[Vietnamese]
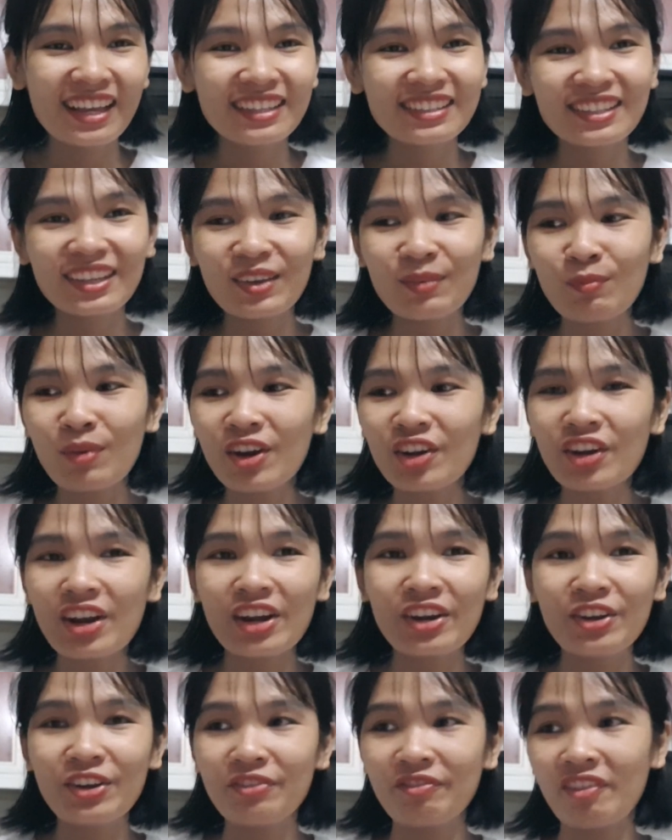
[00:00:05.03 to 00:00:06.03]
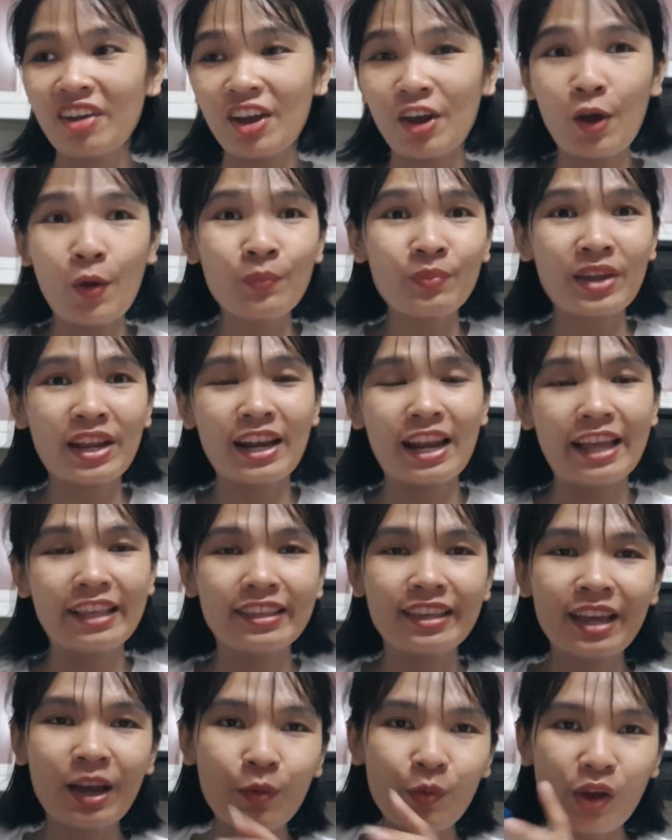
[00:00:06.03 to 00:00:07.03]
Nhi mới ra đường về hôm nay là
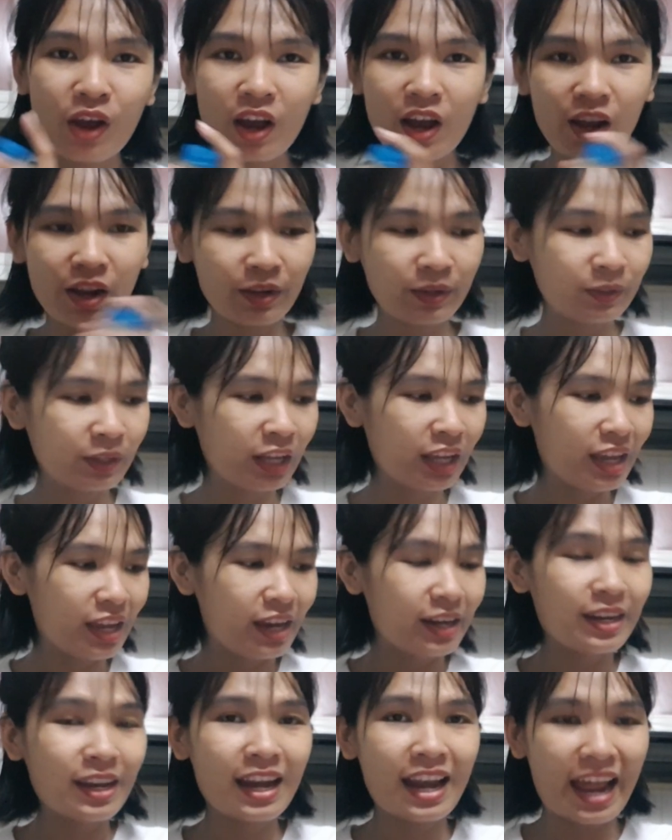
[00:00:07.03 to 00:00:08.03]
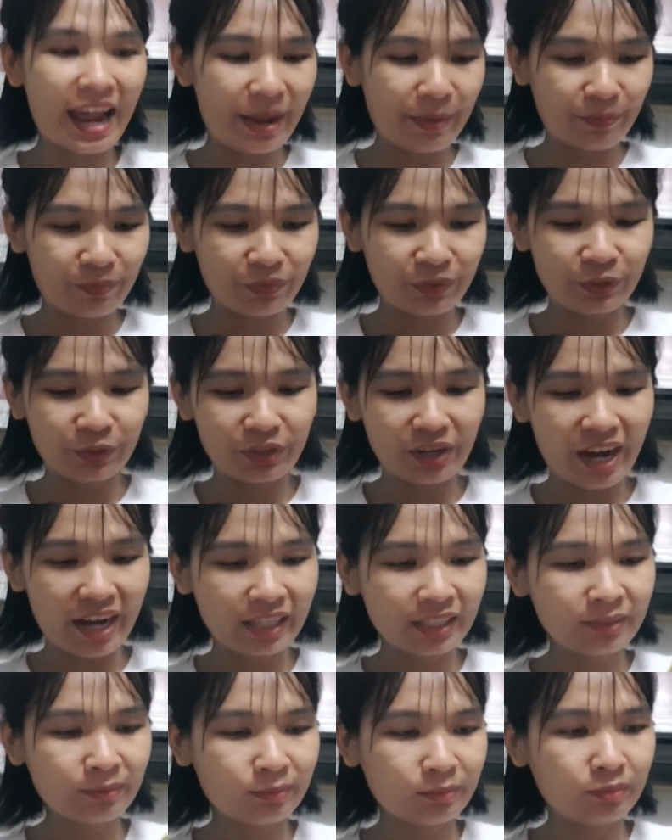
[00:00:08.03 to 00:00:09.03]
Nhi không có đi làm được rảnh